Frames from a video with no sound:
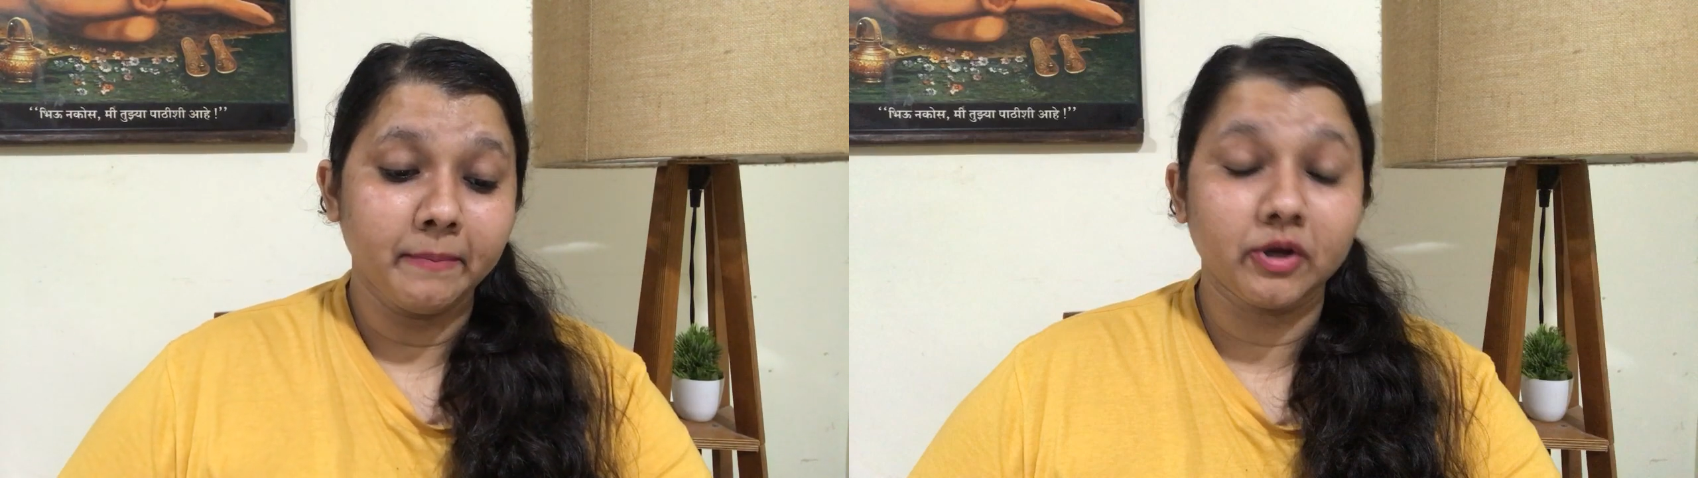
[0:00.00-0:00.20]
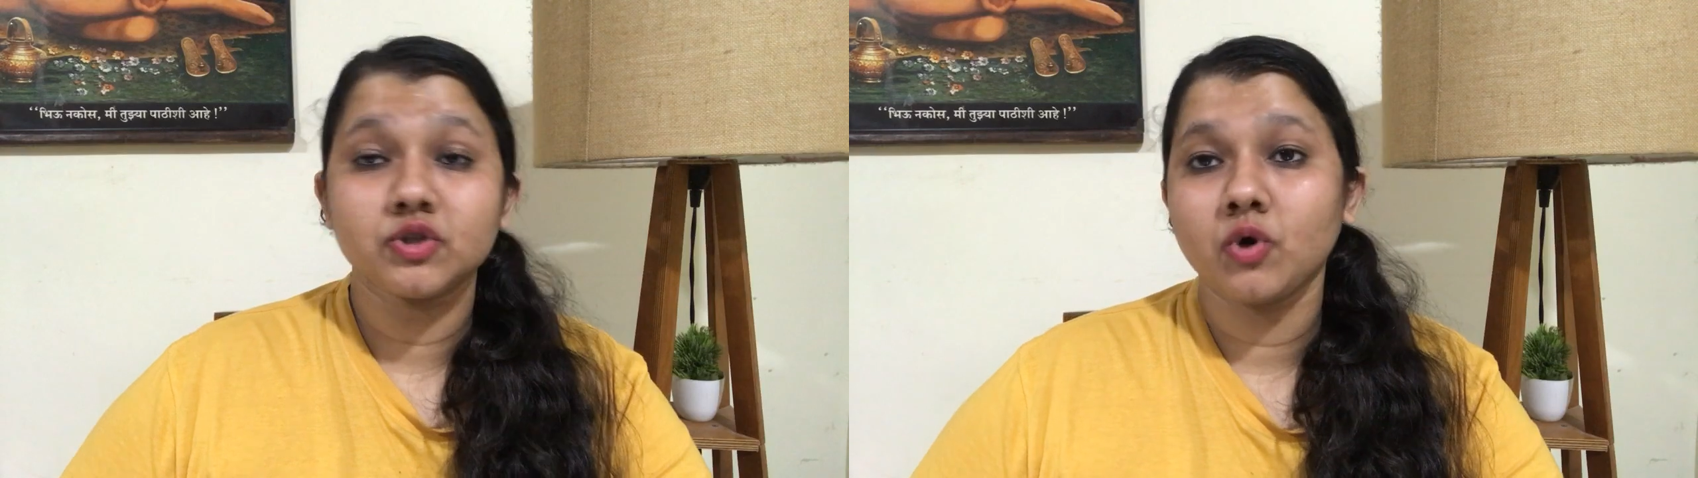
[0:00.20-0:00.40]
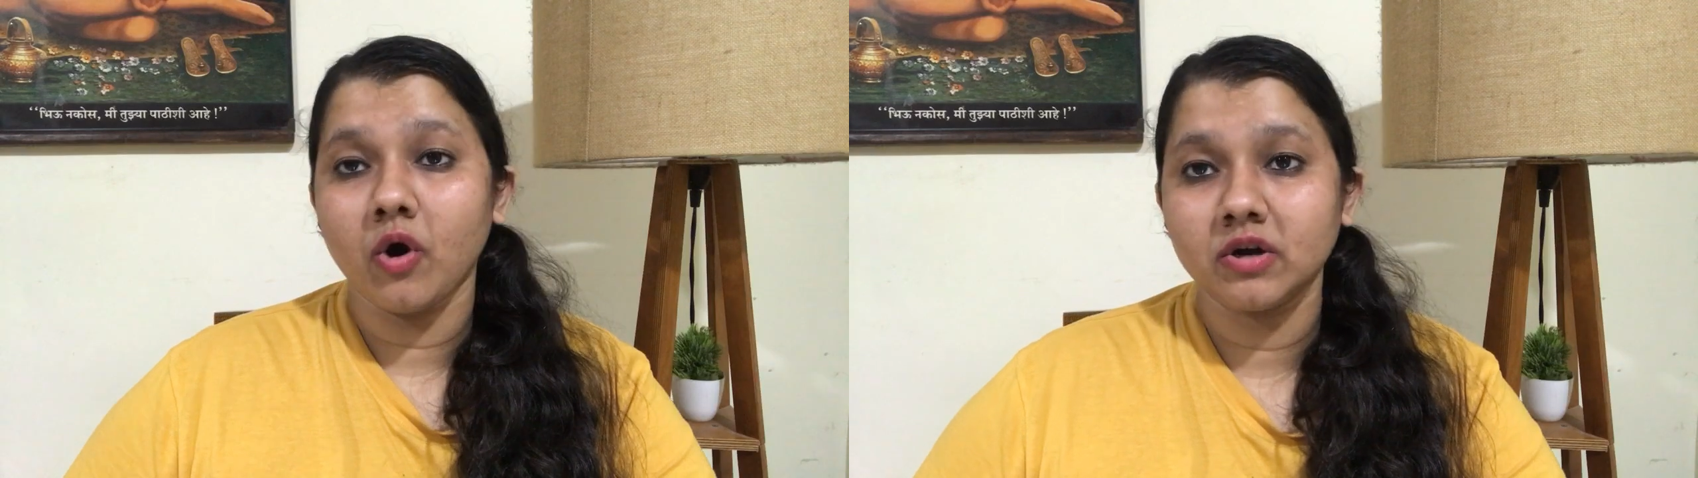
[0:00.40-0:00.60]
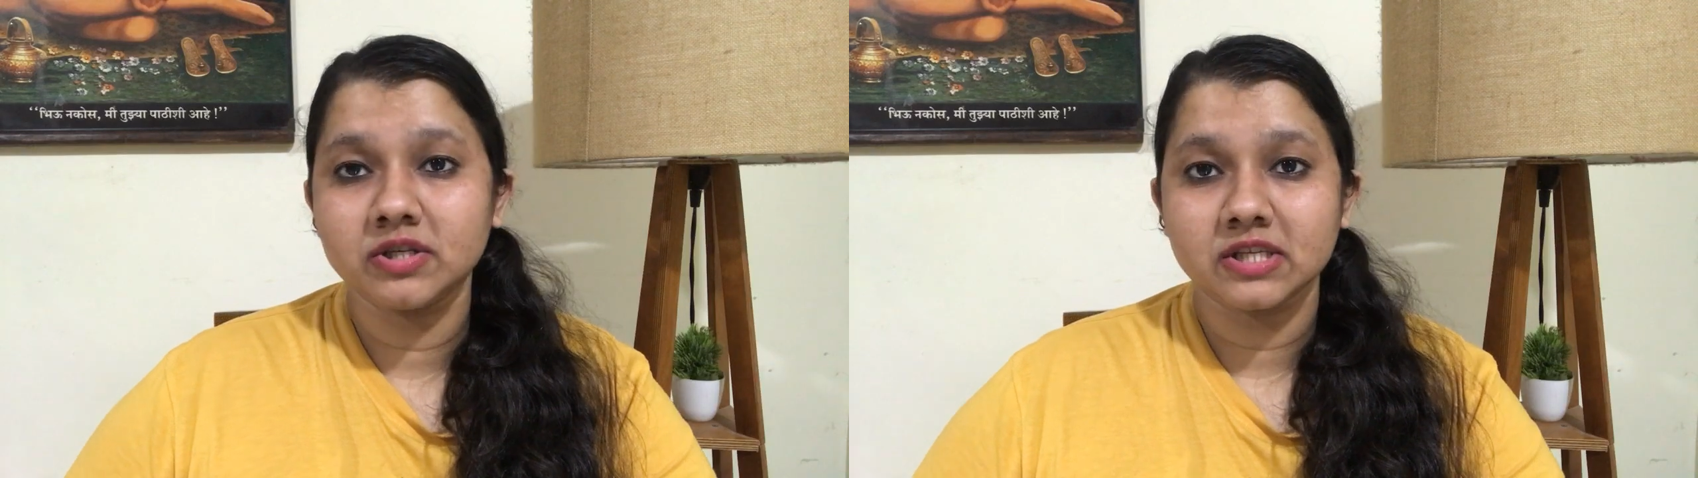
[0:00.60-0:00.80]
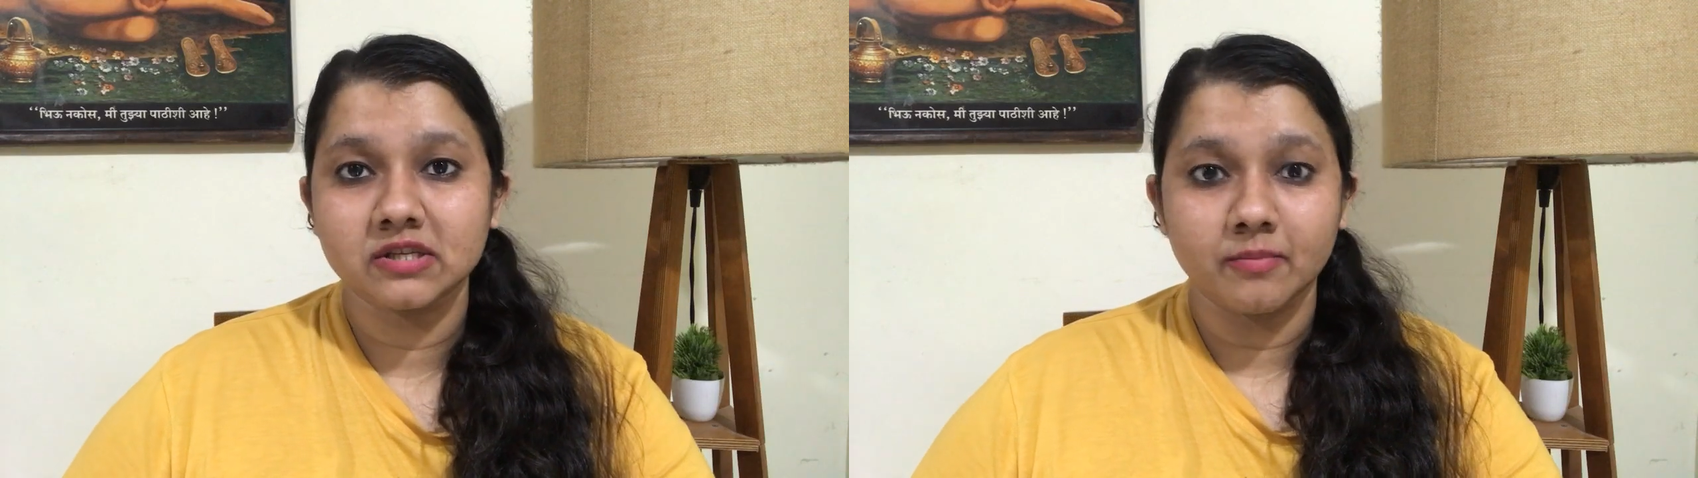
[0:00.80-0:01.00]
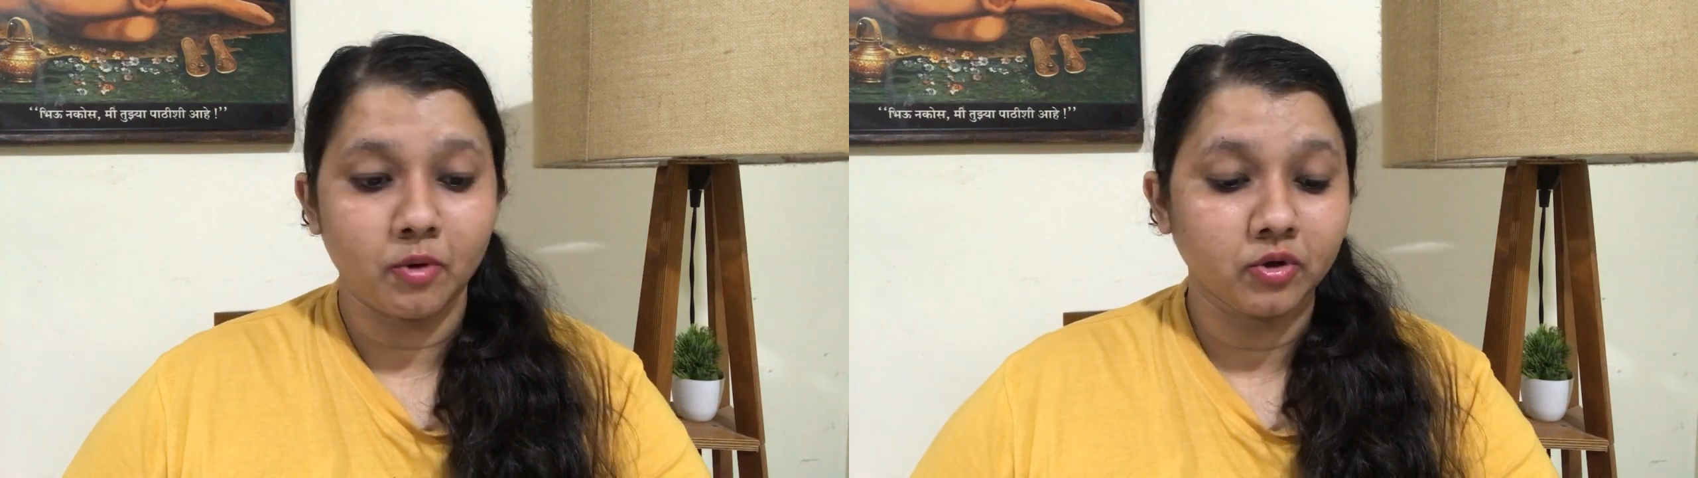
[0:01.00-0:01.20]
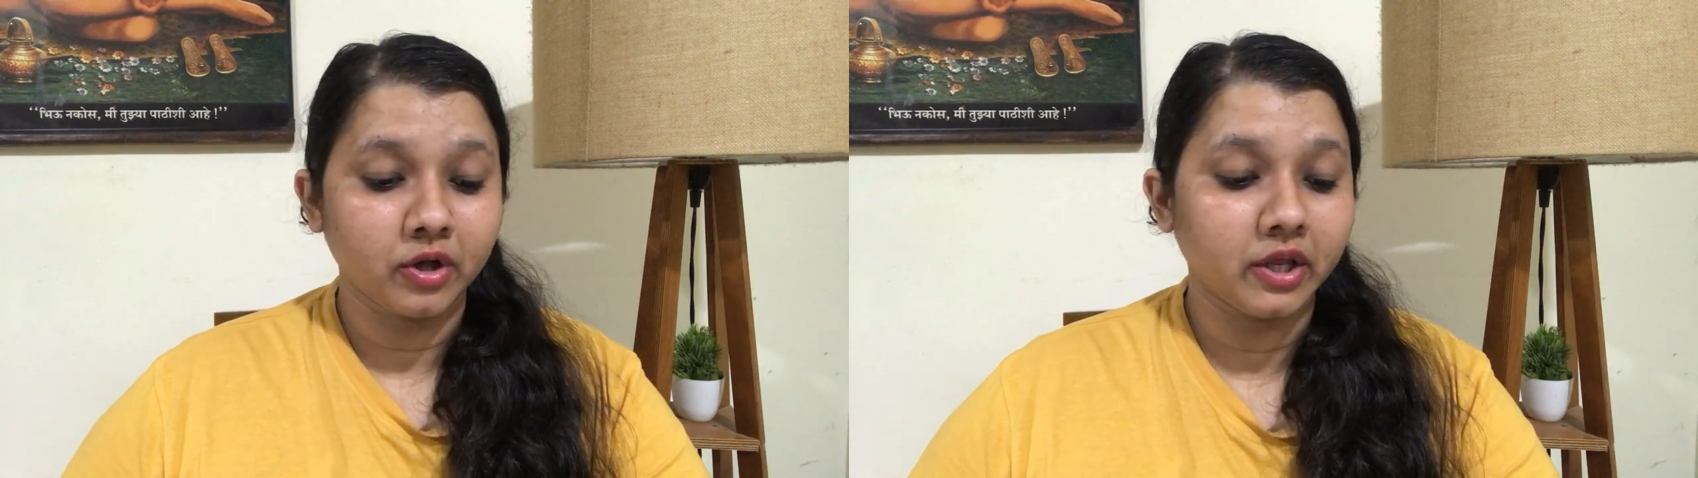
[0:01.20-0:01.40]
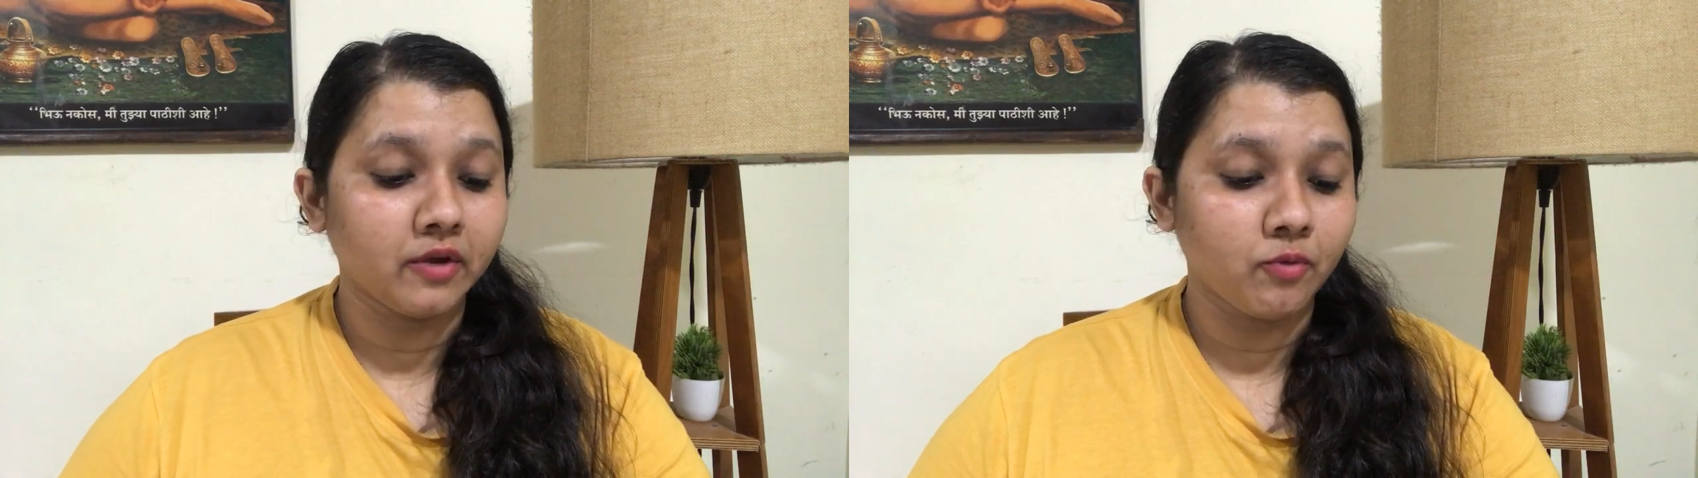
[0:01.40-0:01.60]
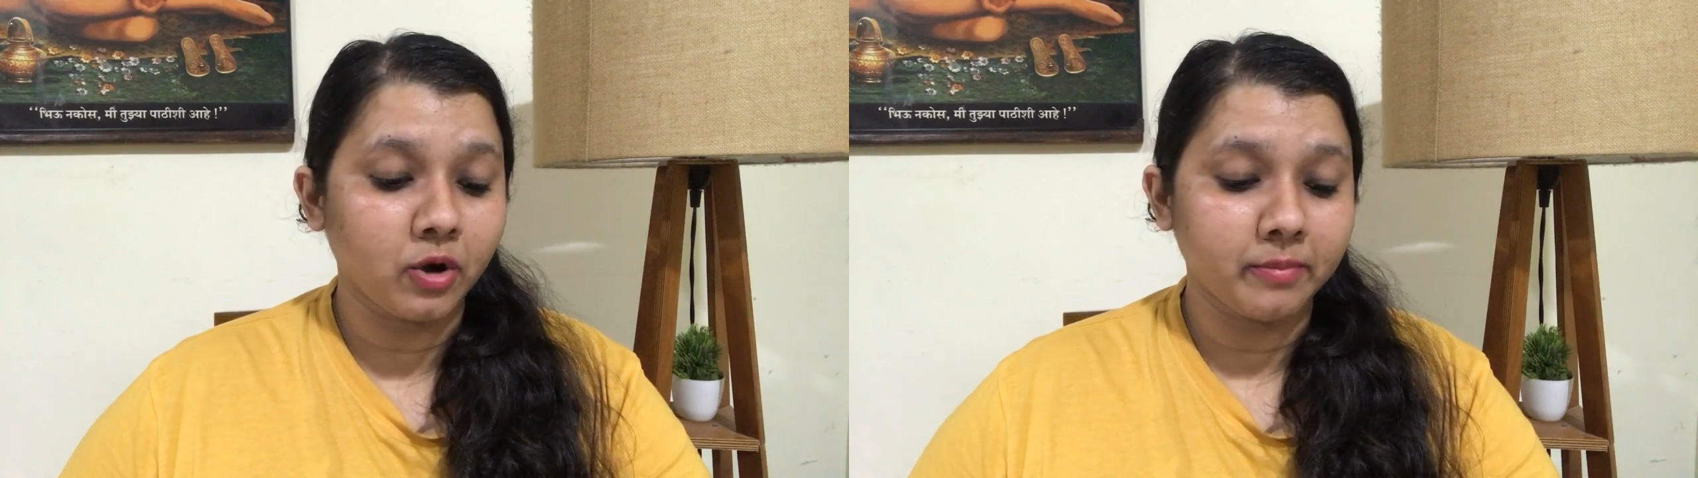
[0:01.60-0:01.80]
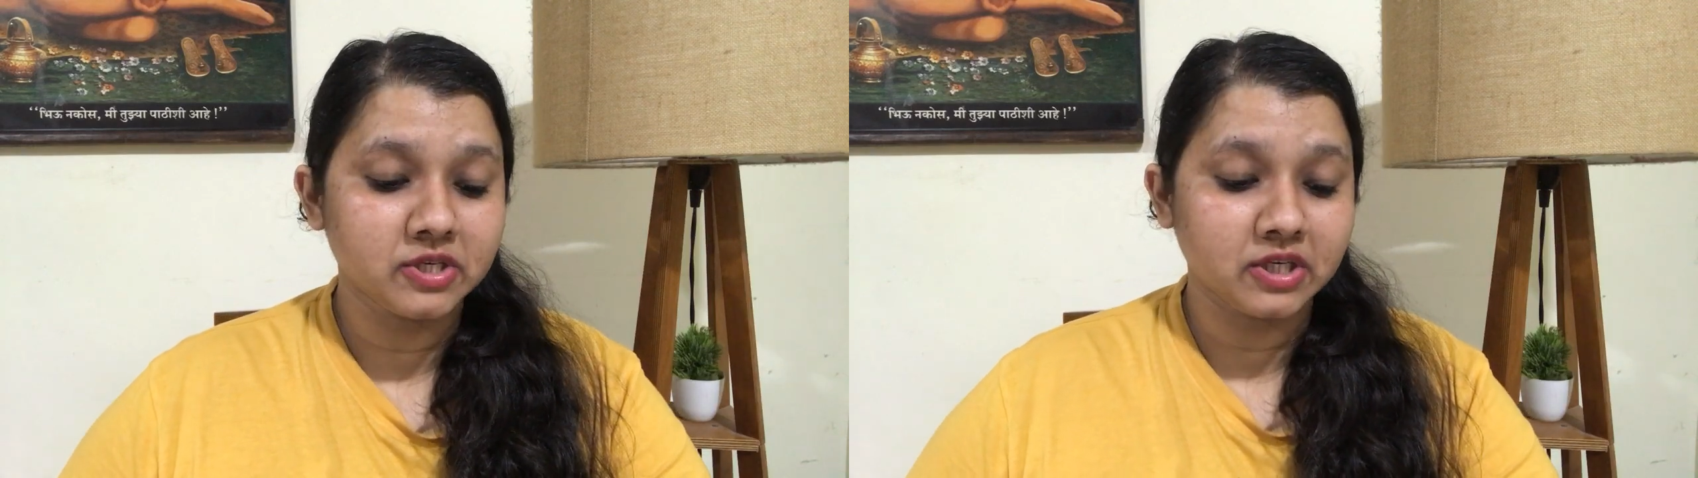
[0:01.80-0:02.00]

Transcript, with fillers: बिकॉज गौहर जिसे सपोर्ट करेगी वो कभी